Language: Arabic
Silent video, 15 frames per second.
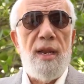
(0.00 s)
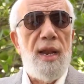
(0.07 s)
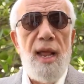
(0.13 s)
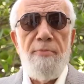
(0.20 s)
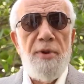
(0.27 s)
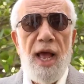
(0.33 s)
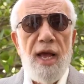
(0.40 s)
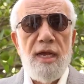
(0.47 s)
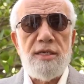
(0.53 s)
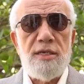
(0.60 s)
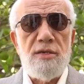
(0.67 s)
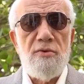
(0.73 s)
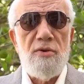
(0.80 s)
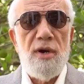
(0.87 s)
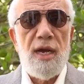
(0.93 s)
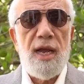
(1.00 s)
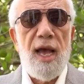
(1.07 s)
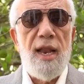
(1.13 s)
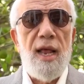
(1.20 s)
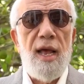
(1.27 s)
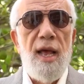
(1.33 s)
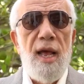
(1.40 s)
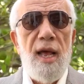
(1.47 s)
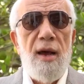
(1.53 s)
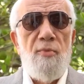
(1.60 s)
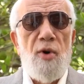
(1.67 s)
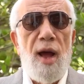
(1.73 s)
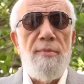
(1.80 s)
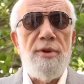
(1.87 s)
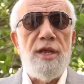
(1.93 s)
لا بالعكس وكان
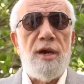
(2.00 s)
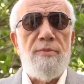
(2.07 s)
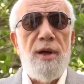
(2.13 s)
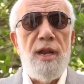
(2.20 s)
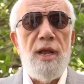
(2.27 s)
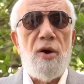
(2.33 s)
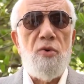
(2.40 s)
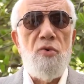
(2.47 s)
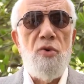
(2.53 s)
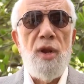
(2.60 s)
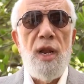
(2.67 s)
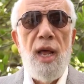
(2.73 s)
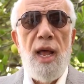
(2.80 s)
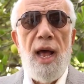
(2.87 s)
محمد اقبال يقول